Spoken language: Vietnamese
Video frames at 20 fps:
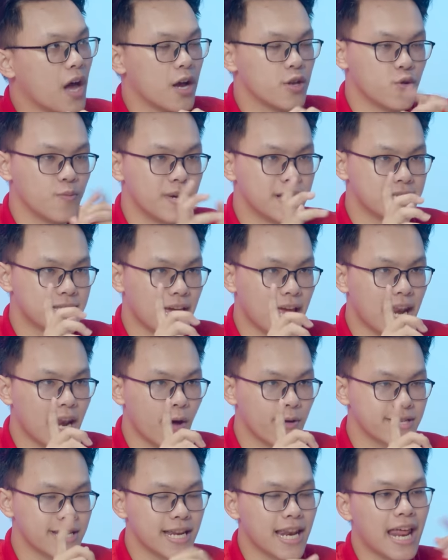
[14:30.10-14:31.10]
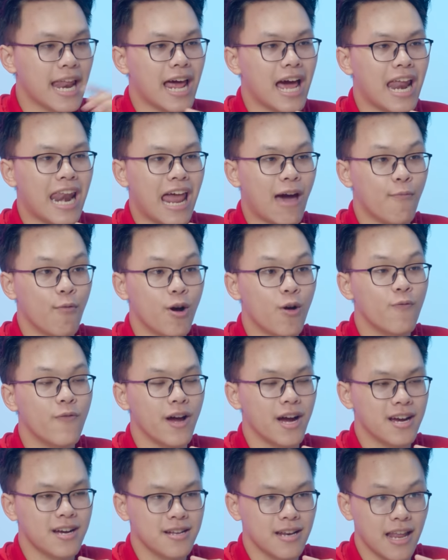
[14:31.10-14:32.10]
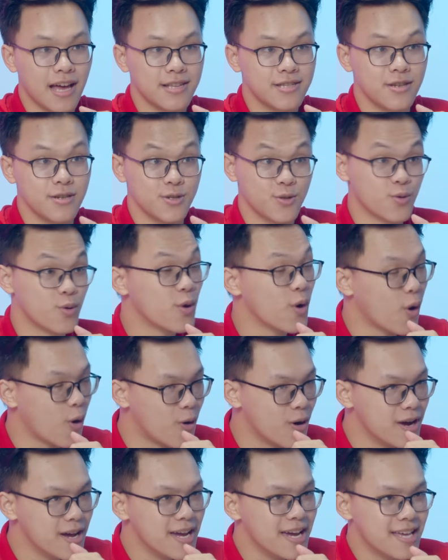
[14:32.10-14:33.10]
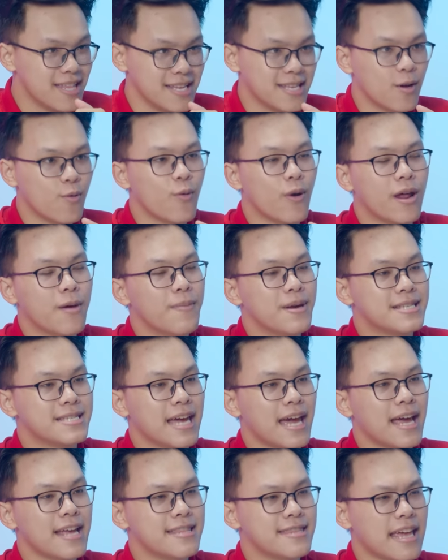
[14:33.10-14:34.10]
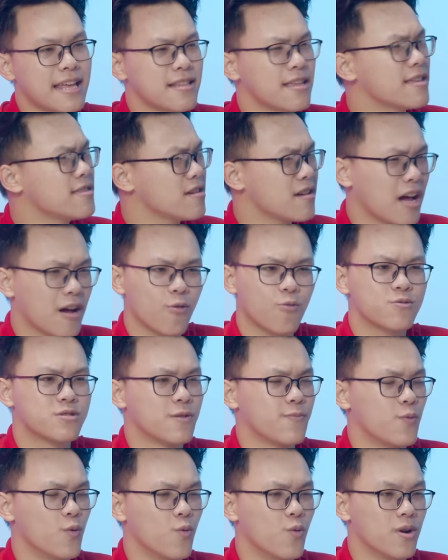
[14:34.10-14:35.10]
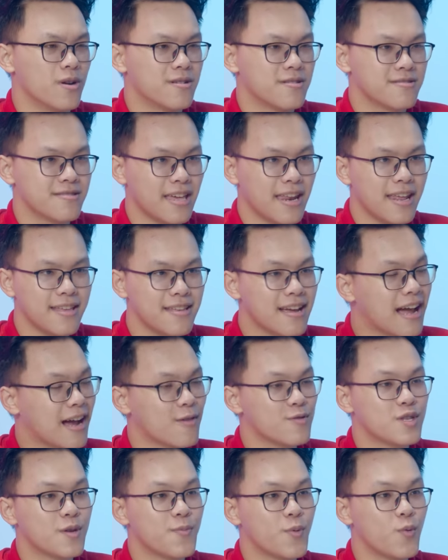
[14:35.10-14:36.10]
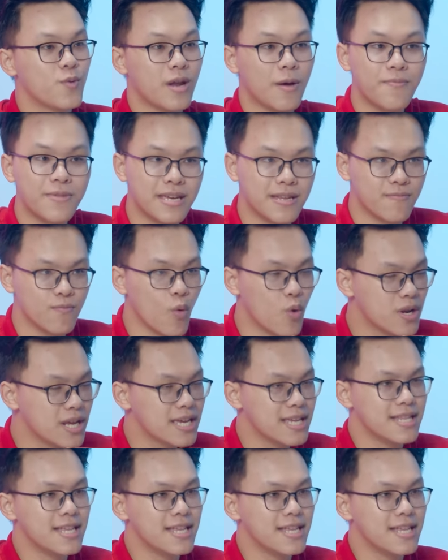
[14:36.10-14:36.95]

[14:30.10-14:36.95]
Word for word: à, chúng mình sẽ, đó chính là làm một công việc là sửa studio. Thì trong lúc đấy mình sẽ test hết tất cả các xê pê u luôn, test hết tất cả các xê pê u năm nghìn, bốn